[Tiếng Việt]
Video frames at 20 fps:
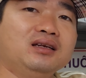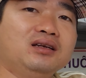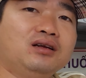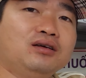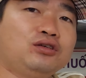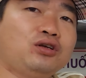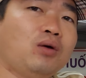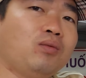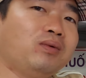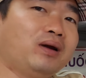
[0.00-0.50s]

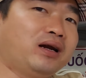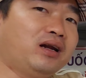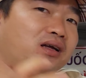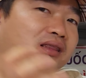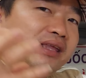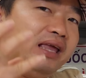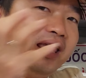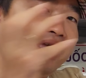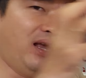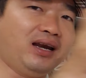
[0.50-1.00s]
nói chung là nó
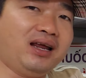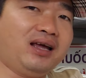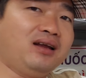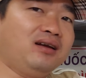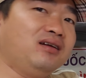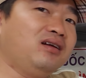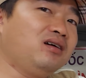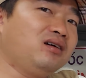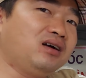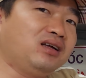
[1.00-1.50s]
chuyển đó
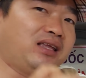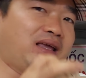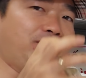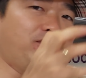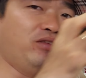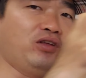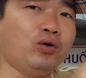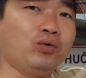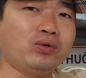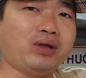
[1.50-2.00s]
nó có
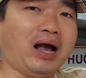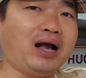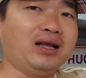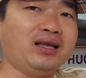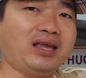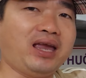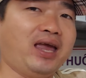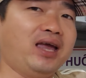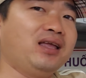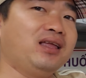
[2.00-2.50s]
nhiệm vụ vận
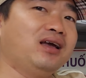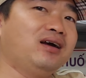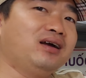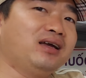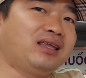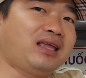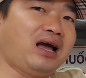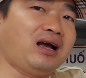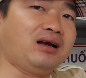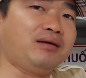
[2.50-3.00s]
chuyển những
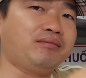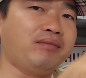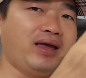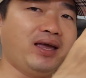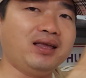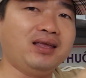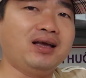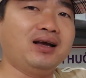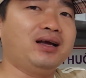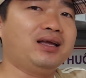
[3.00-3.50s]
cái chất
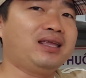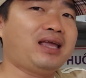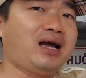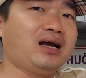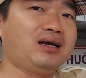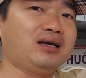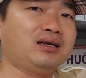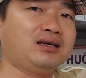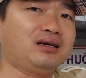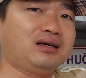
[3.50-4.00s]
biến những cái chất
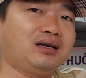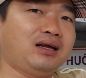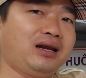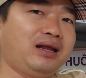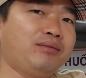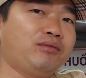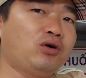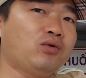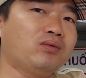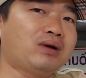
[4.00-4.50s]
anh
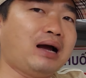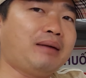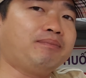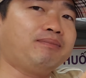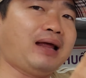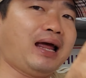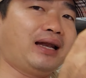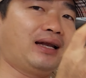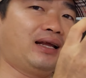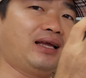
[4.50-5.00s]
em cung cấp
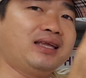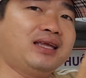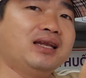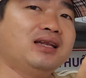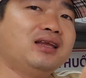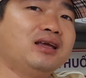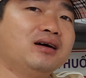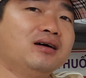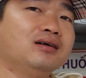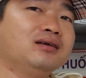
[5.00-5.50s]
thành cái
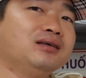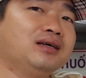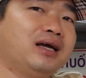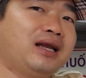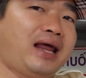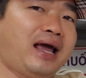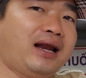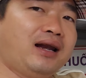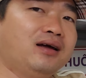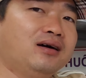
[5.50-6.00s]
dinh dưỡng cái
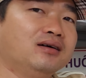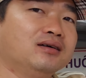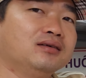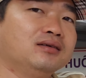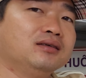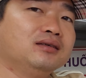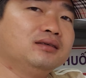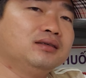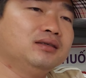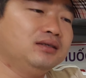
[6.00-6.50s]
năng lượng
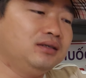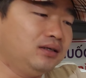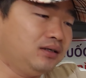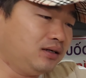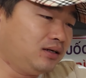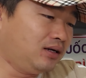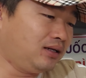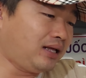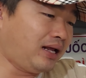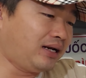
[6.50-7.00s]

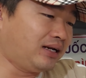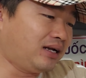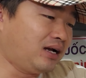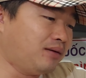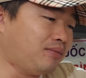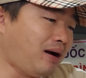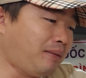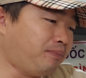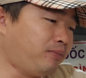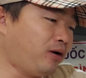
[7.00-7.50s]
nó thành cơ
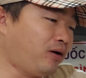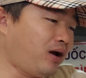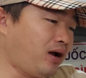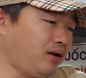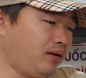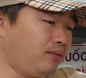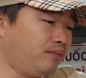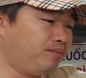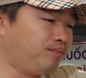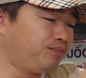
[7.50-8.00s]
bắp rồi đó
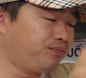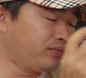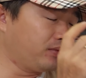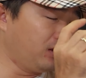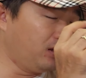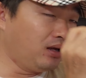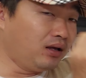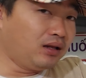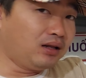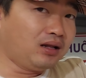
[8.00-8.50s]

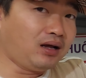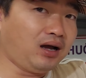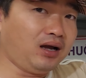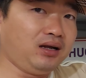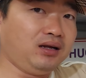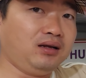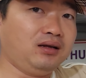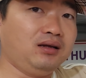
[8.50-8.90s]
đó